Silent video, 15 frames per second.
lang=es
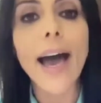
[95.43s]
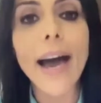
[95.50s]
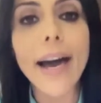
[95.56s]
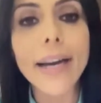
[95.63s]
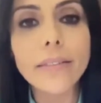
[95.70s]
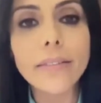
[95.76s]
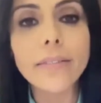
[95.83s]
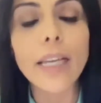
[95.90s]

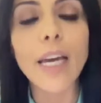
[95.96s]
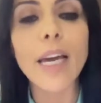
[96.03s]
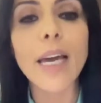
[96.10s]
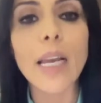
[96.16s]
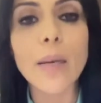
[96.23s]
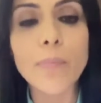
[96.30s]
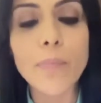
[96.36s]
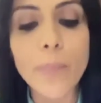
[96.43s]

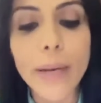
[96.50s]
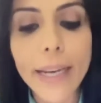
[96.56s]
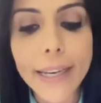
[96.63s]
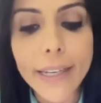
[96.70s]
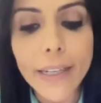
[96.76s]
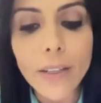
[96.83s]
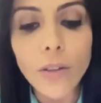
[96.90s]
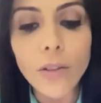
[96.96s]
ante el
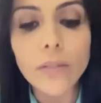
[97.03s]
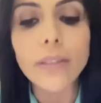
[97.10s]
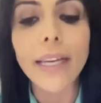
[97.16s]
Pleno